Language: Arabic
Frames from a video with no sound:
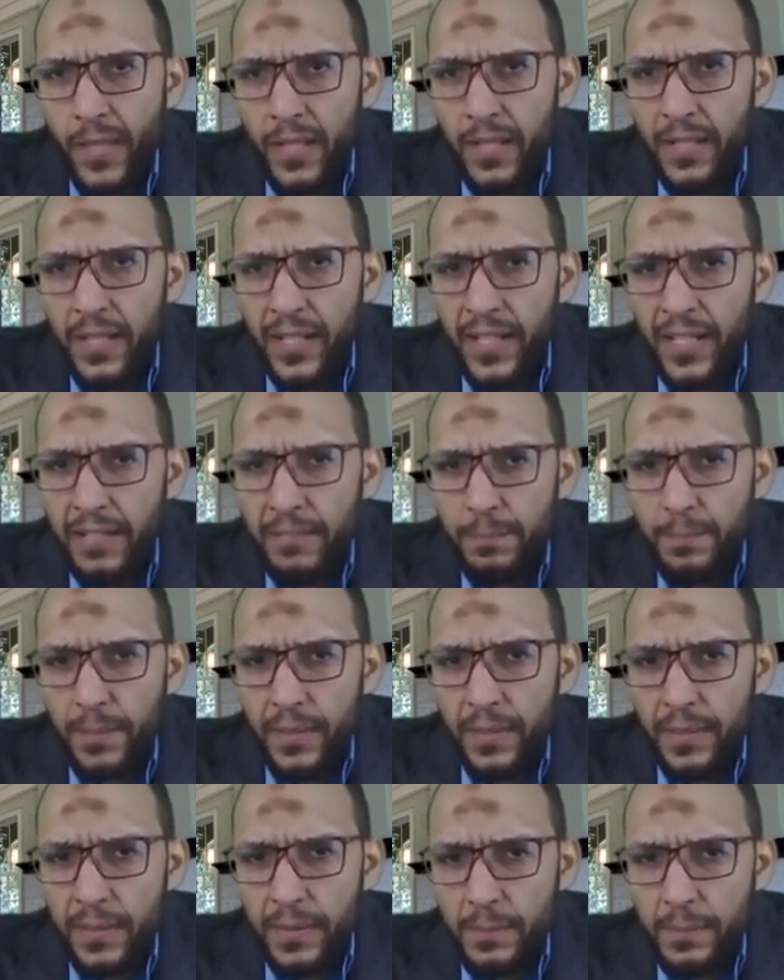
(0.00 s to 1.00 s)
الاجانب
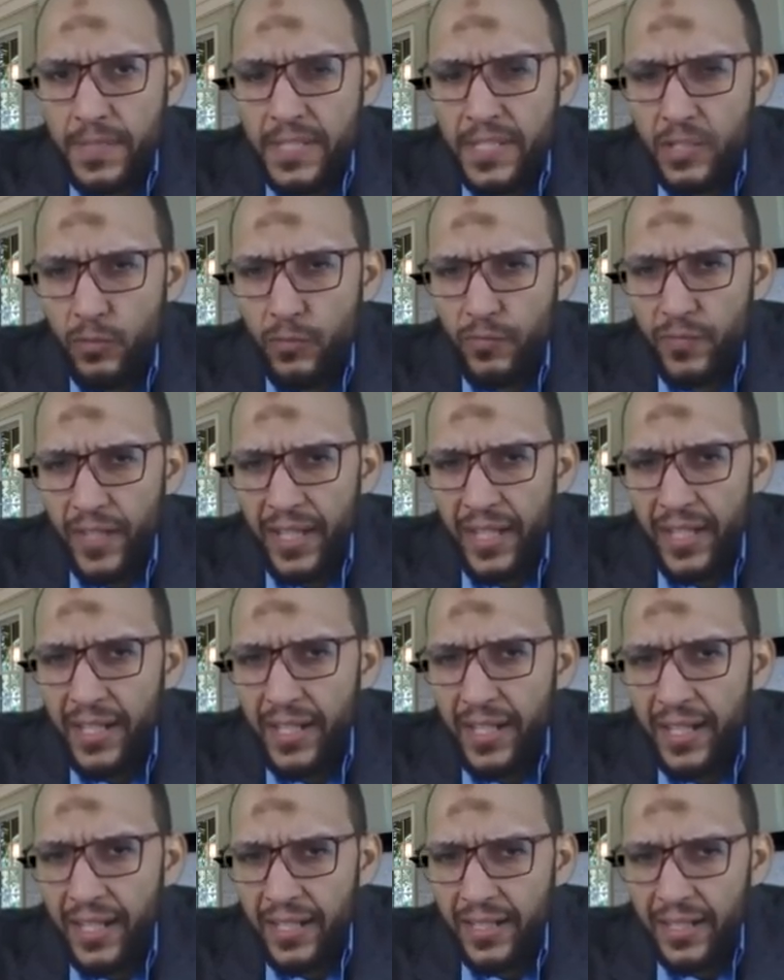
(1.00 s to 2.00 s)
ميزتهم في
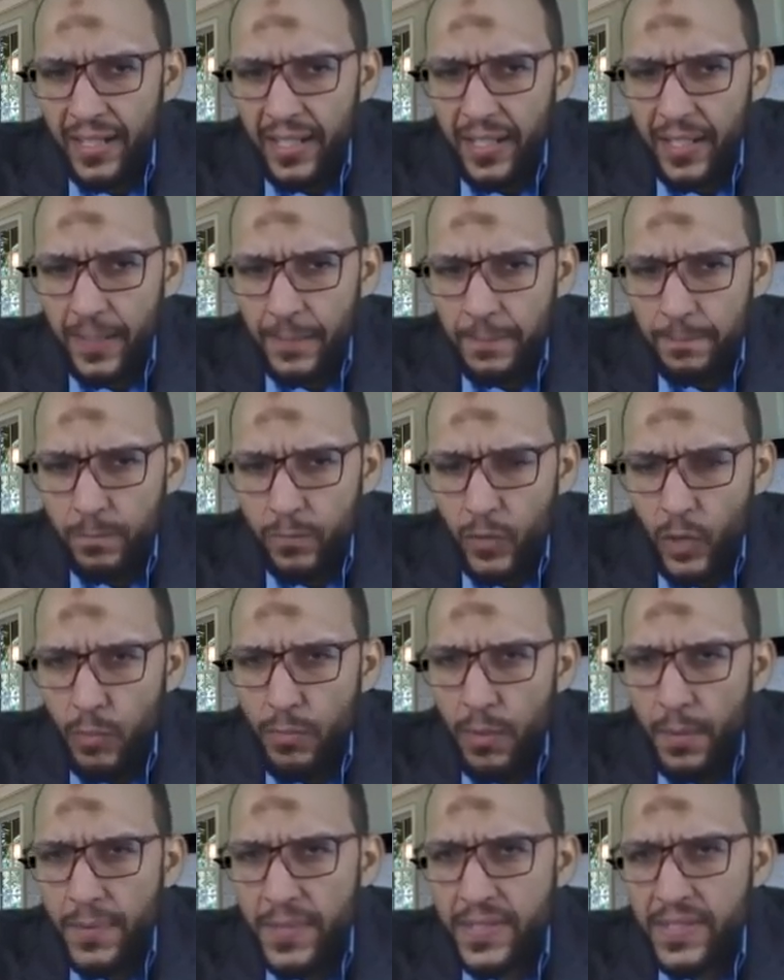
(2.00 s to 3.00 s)
حاجه عندنا
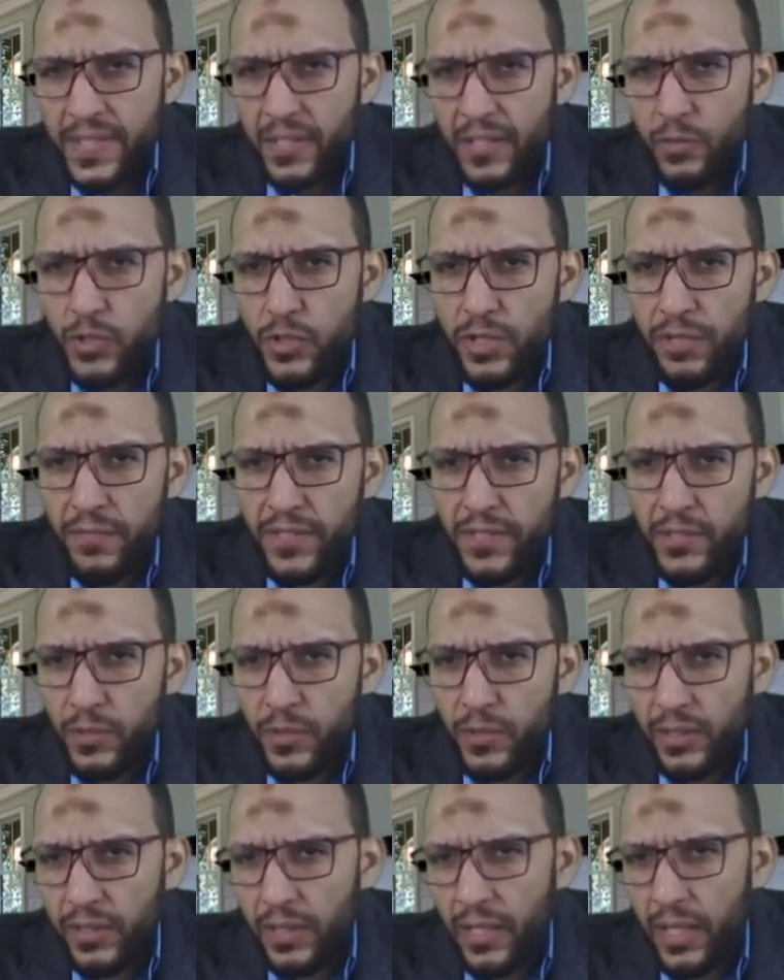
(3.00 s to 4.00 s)
هم ما بيستنوش الفيديو
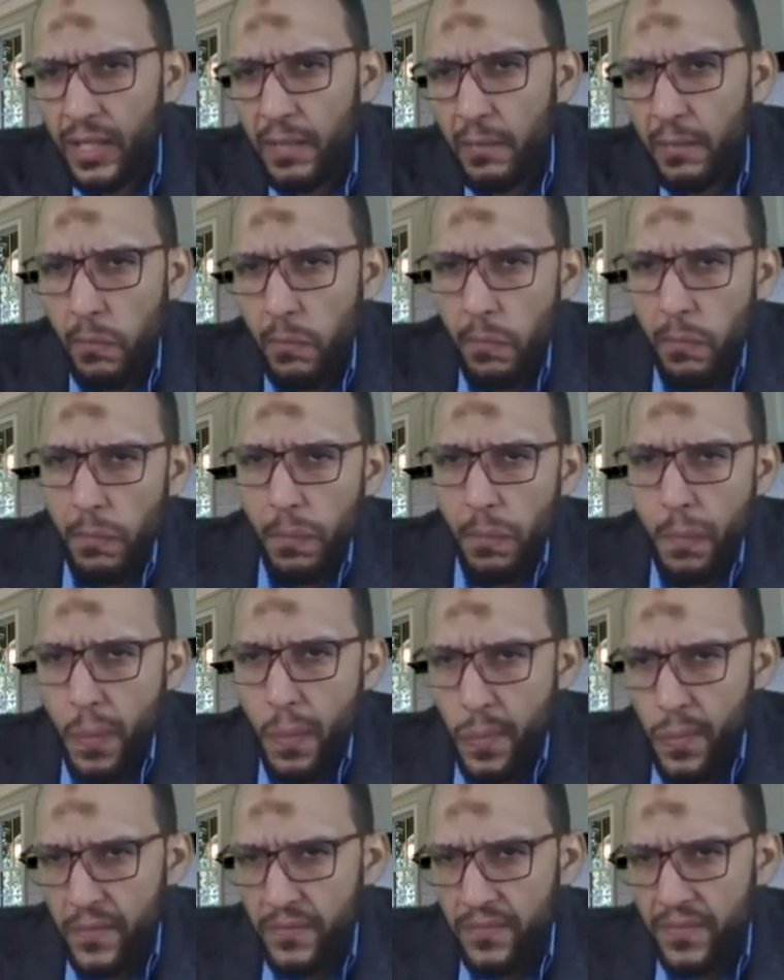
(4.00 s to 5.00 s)
يطلع
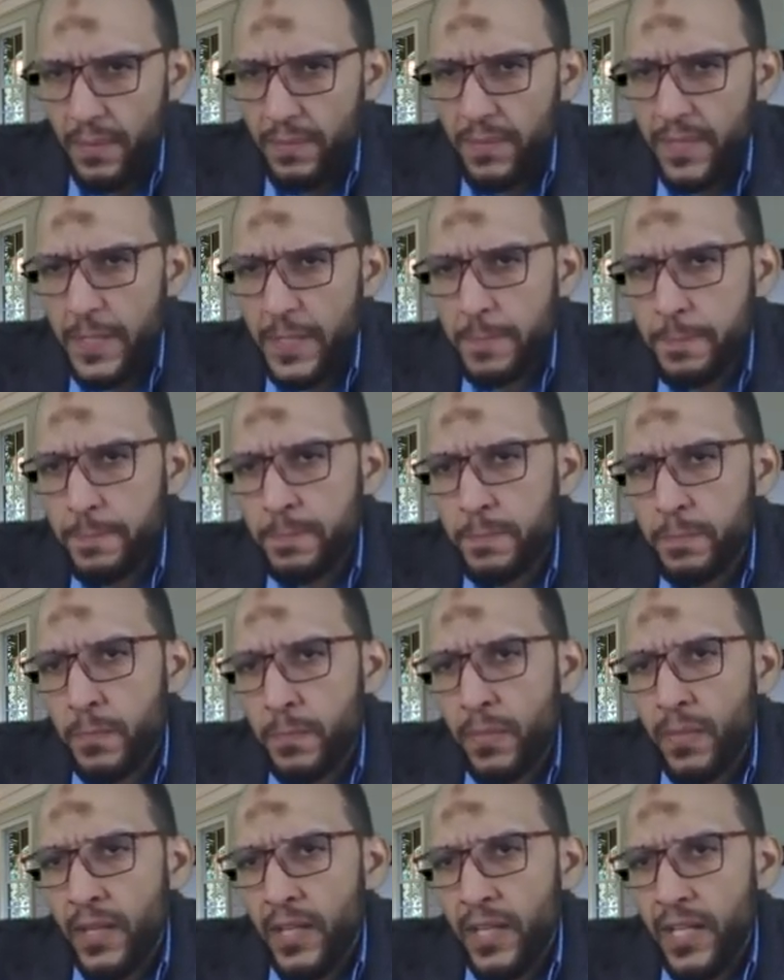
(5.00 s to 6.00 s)
فاهمني؟
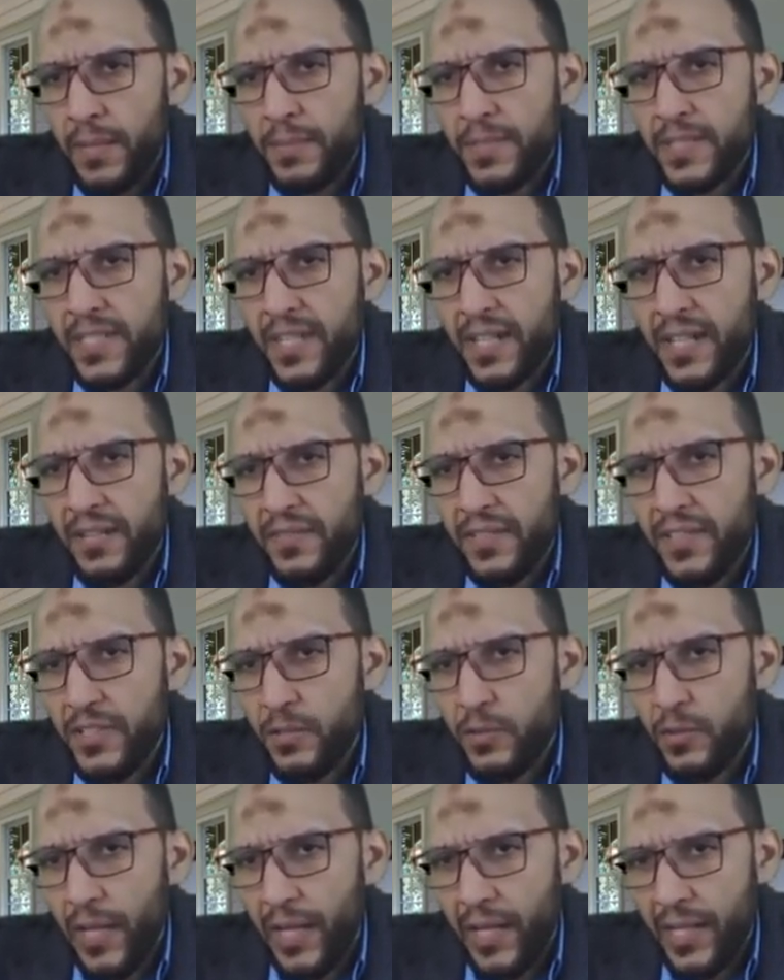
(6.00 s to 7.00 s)
احنا بنستنى
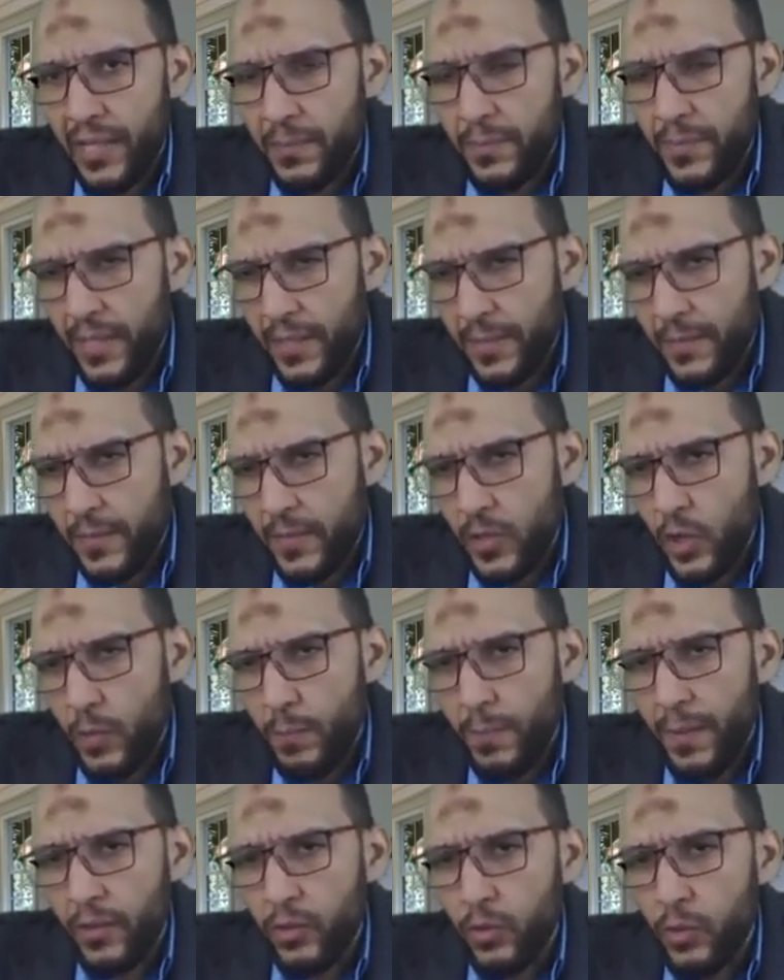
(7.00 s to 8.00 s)
فيديو يعلمنا
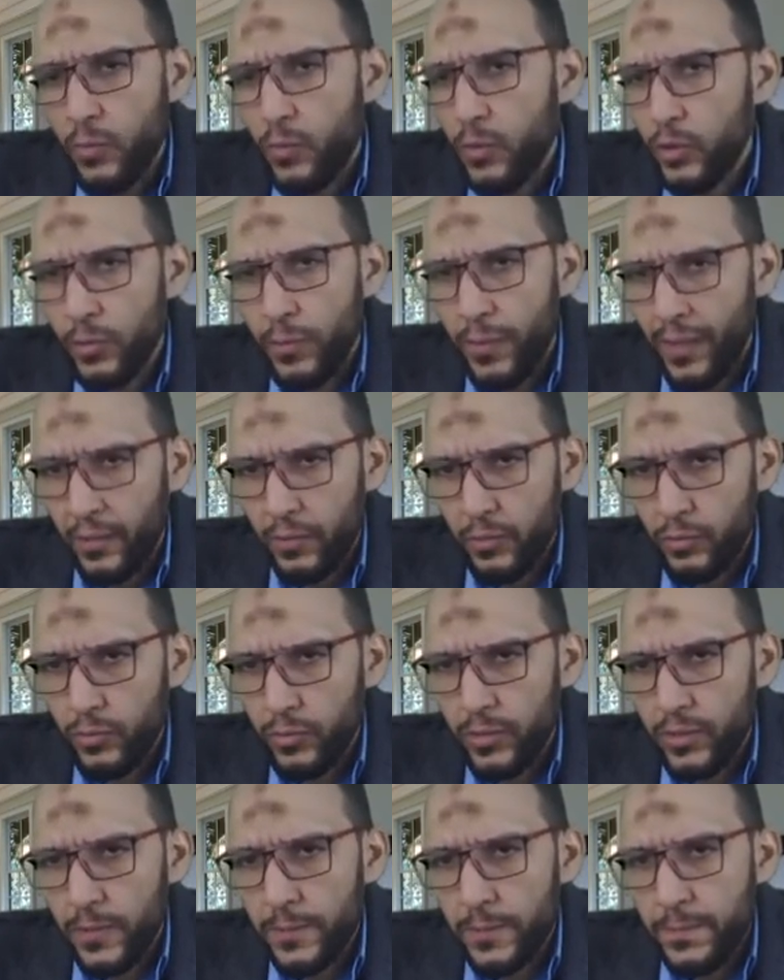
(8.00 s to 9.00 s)
هم عندهم كتب على
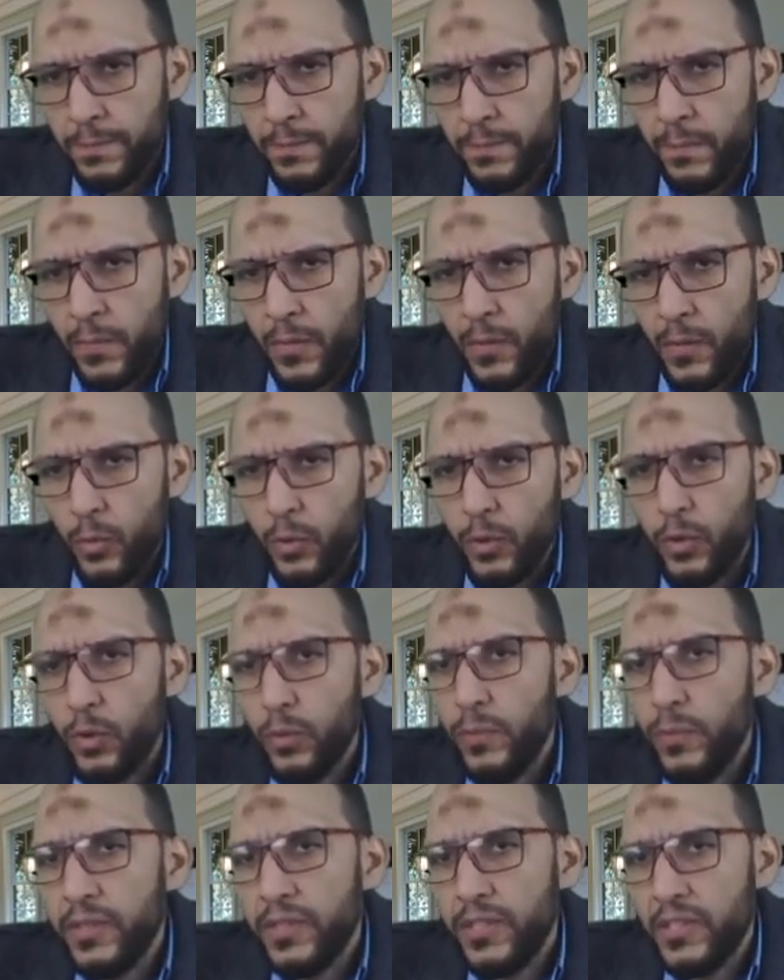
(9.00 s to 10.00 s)
طول
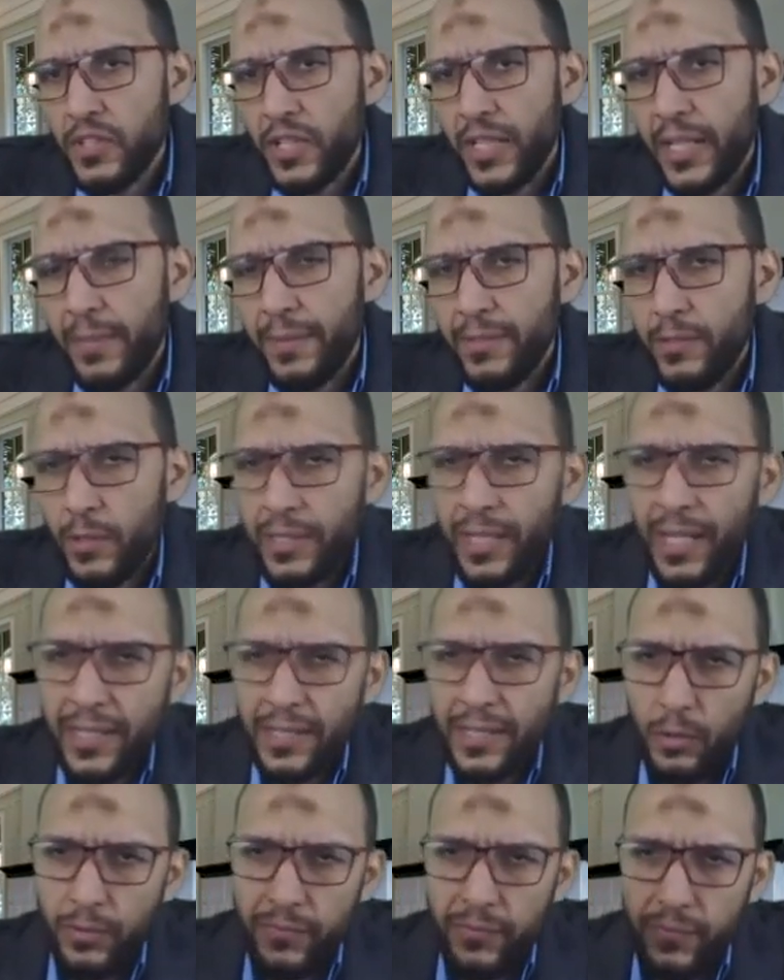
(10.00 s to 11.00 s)
ودوكيومنتيشن كمان دلوقتي
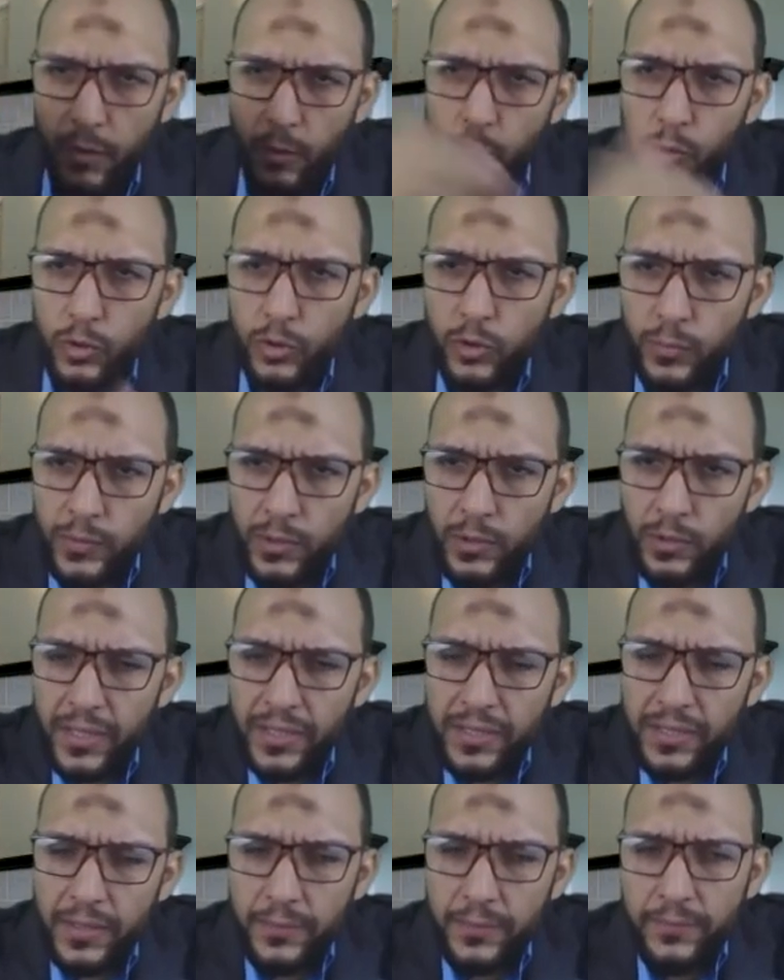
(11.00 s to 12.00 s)
حتى وفروا الكتب
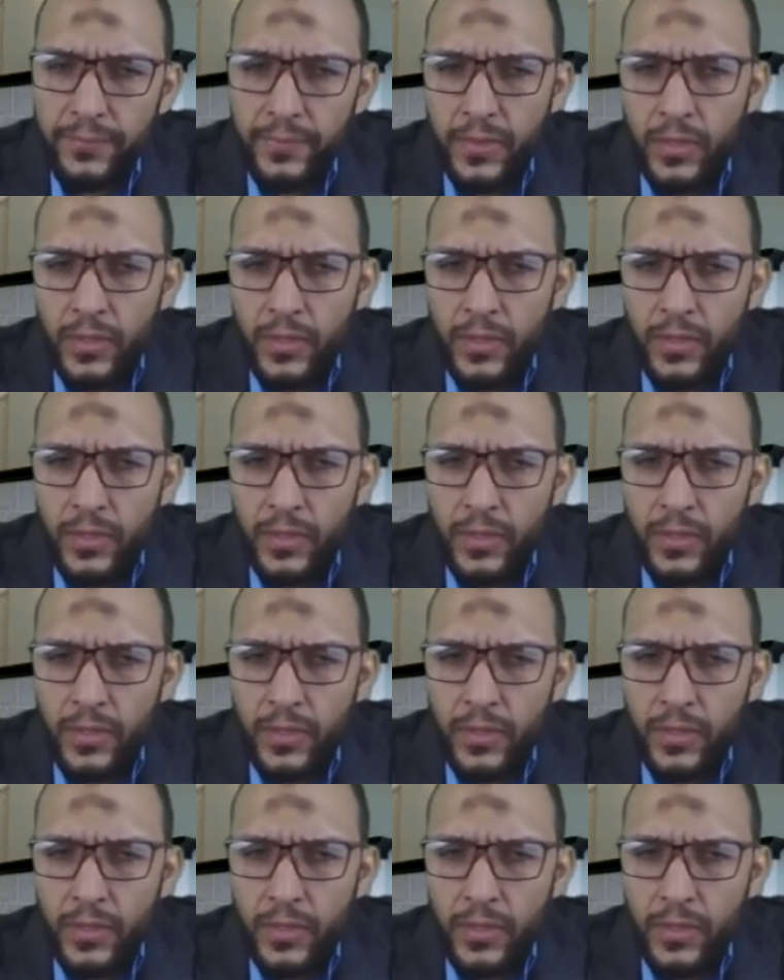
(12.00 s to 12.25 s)
دلوقتي